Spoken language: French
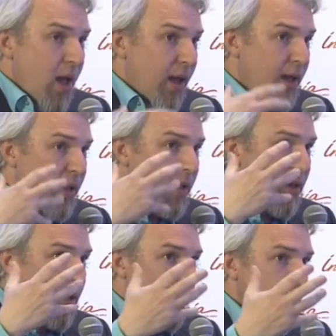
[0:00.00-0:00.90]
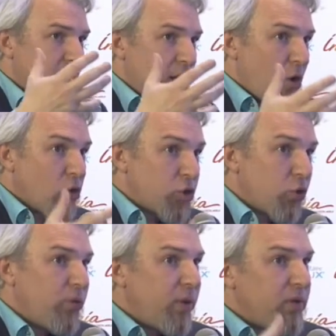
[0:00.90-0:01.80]
Et,
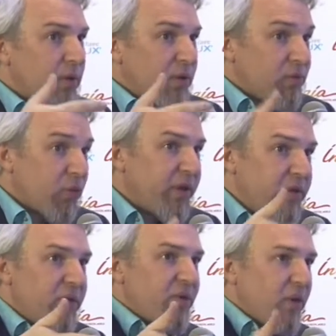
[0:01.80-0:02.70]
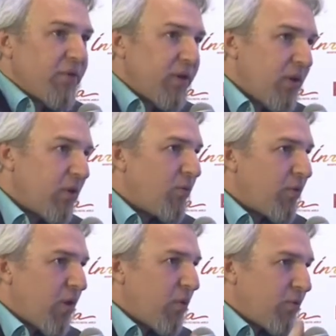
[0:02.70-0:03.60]
aujourd'hui, sur les deux ans à venir, on
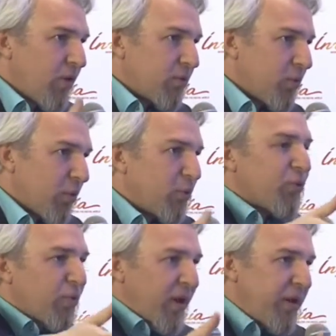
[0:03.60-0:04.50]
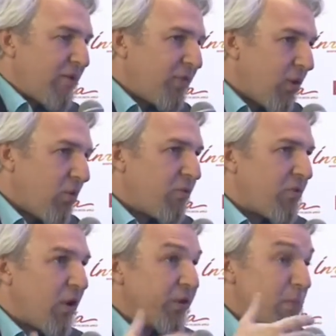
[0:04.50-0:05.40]
va, on en tout cas sur l'année à venir, on va
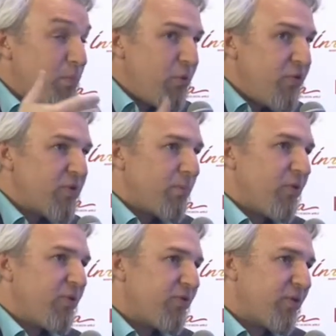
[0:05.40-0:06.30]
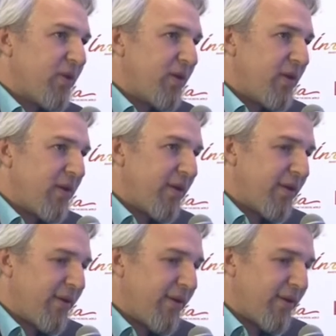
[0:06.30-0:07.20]
voir de plus en plus
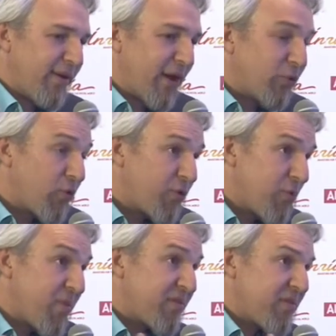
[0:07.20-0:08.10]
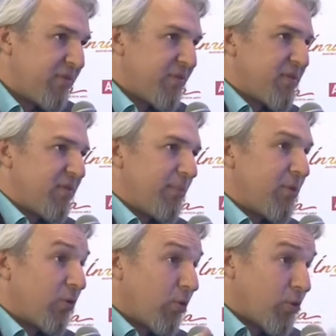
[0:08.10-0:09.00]
l'introduction massive de ce type
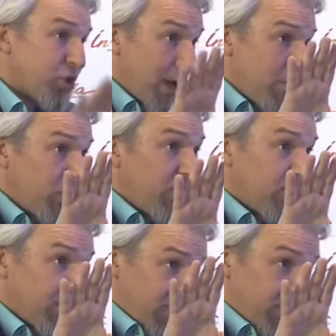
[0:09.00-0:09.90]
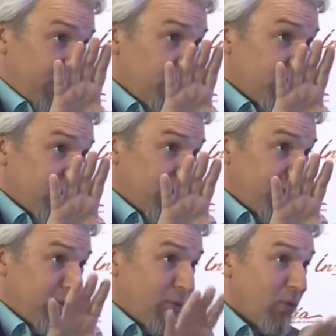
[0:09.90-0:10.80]
de technologie en mode service. Et
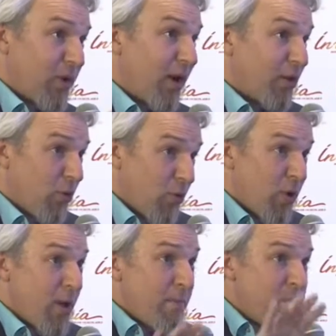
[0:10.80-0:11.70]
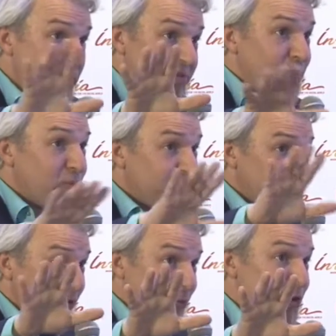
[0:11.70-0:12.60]
donc, en gros, même si toutes ces
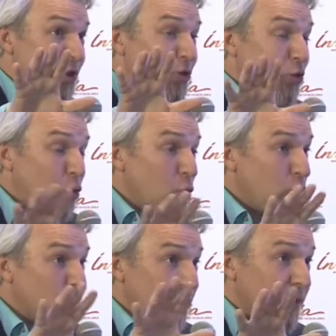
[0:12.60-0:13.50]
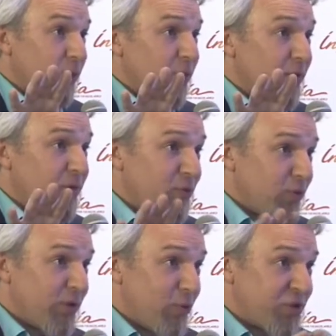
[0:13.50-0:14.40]
technologies tournent euh,
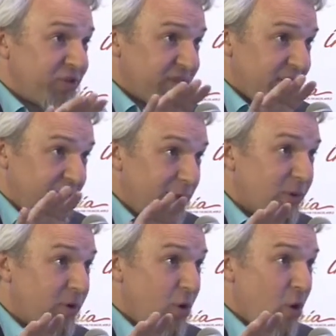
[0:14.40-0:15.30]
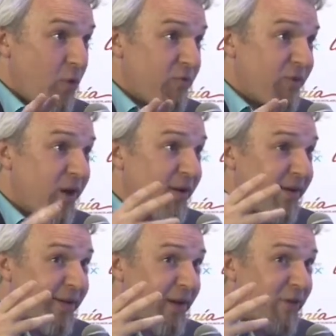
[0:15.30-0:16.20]
sur des logiciels libres, on va
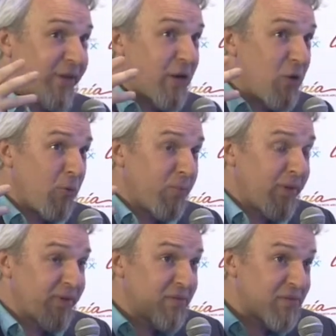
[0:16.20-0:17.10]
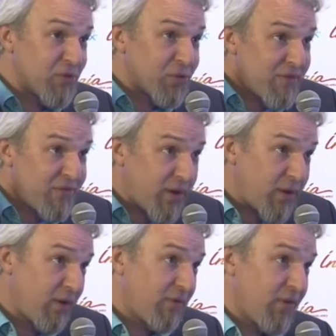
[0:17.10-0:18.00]
euh, avoir une énorme transition des
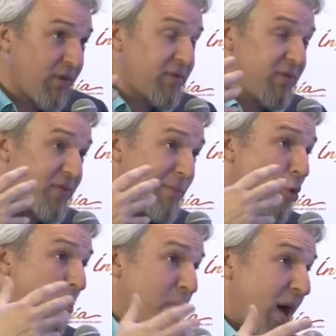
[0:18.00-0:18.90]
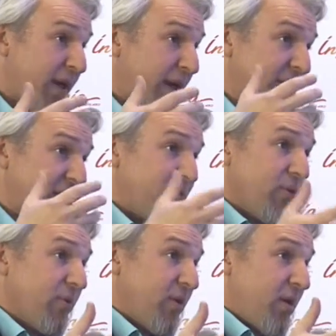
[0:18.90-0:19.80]
valeurs vers des systèmes opaques et
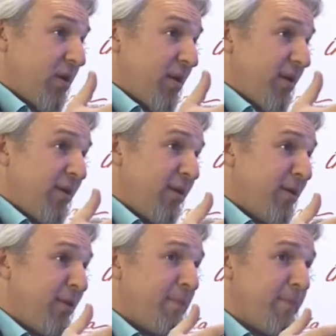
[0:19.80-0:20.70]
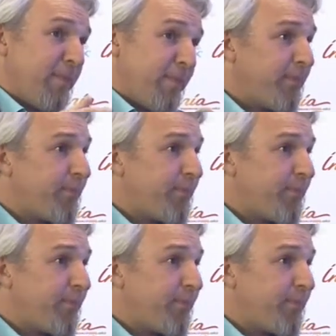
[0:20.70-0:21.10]
distants alors